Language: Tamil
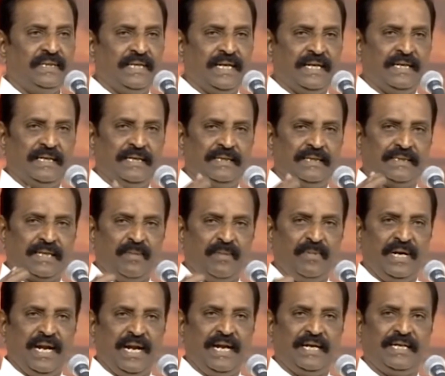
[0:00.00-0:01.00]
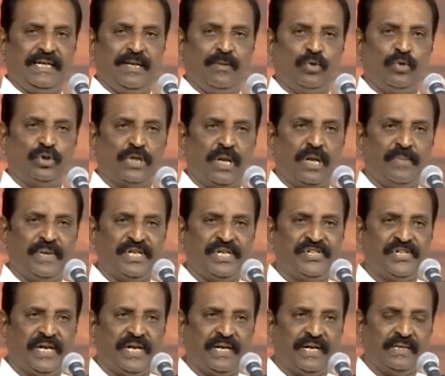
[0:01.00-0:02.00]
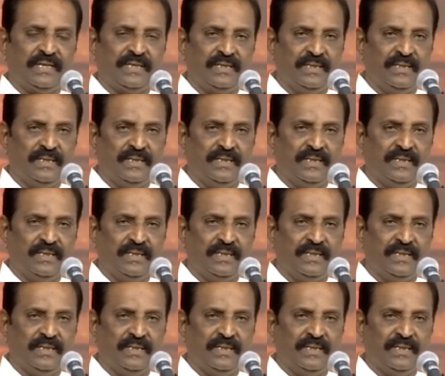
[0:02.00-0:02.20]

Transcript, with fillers: எங்கள் தமிழ்நாட்டு முதலமைச்சர்